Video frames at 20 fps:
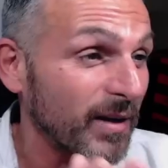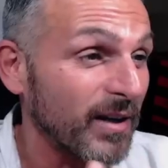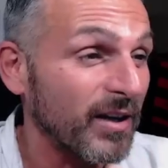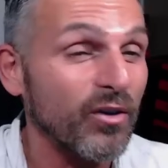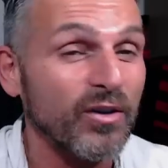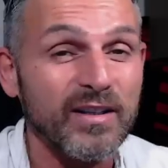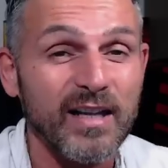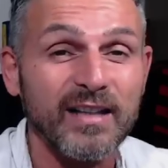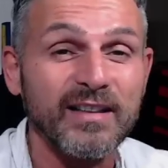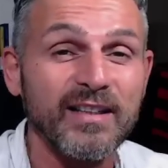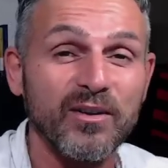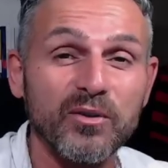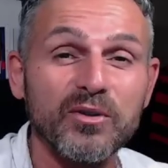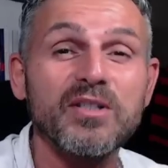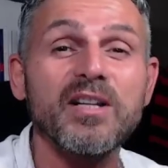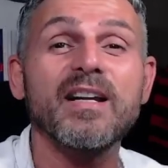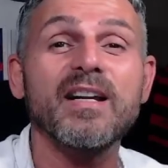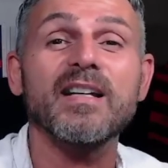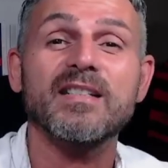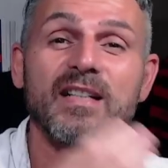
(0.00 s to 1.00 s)
ricordate, lui
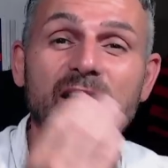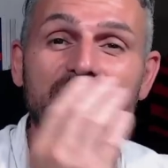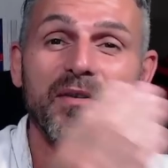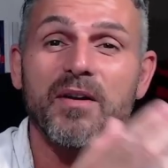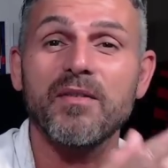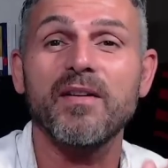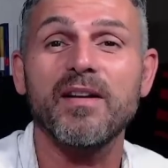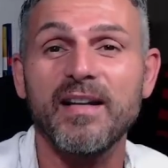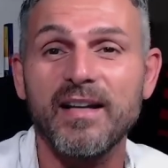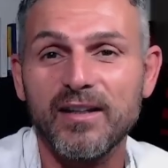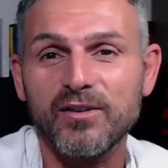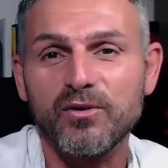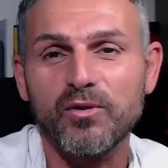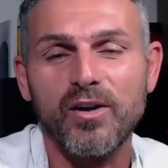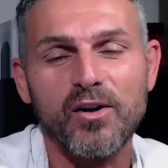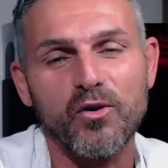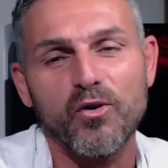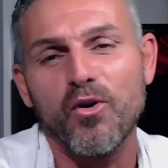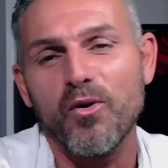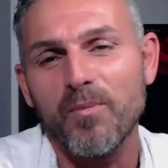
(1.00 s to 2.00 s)
di Garcia aveva allenato
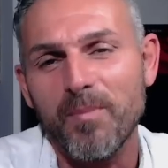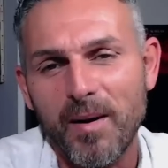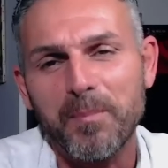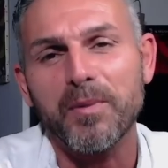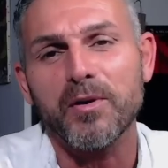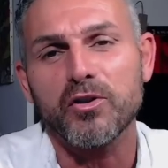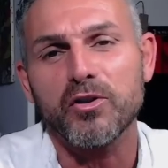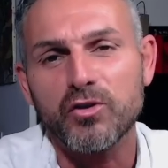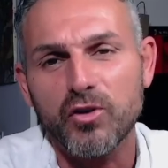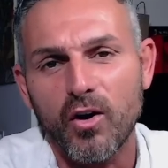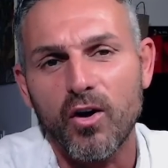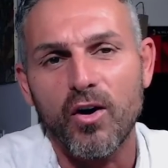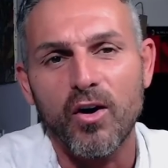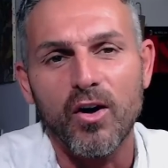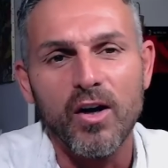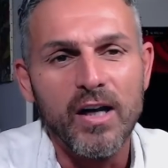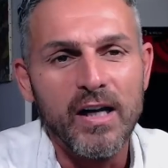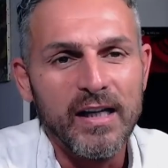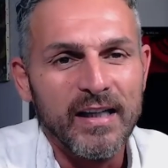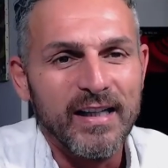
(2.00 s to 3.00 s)
la Roma, perciò
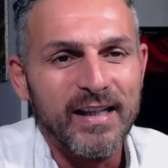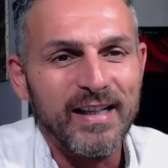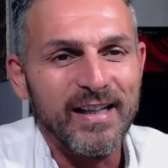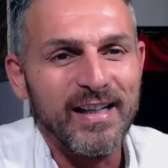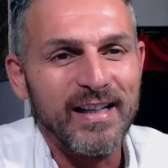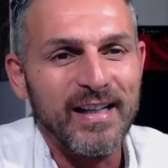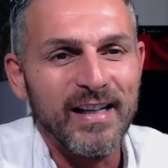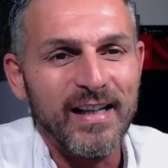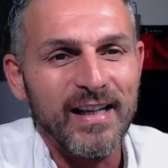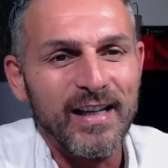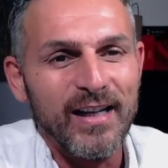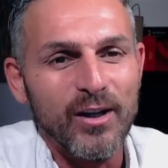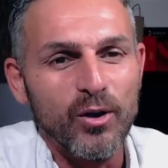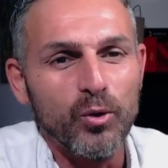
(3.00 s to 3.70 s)
eh,